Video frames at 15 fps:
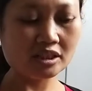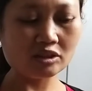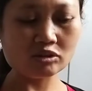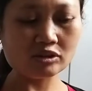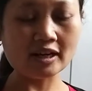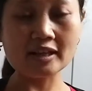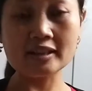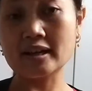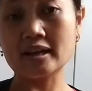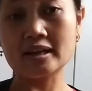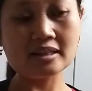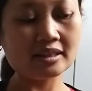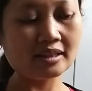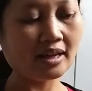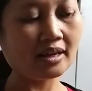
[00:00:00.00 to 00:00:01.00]
terus tanda
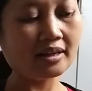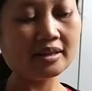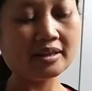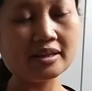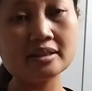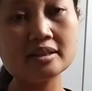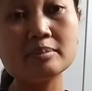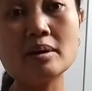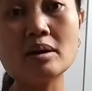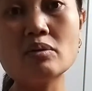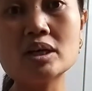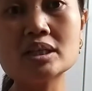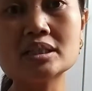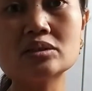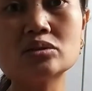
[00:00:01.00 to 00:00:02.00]
tangan kita ada yang di
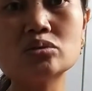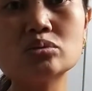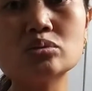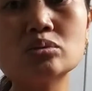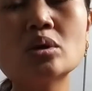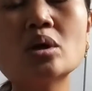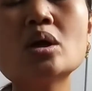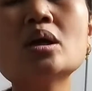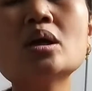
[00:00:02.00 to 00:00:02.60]
bawah situ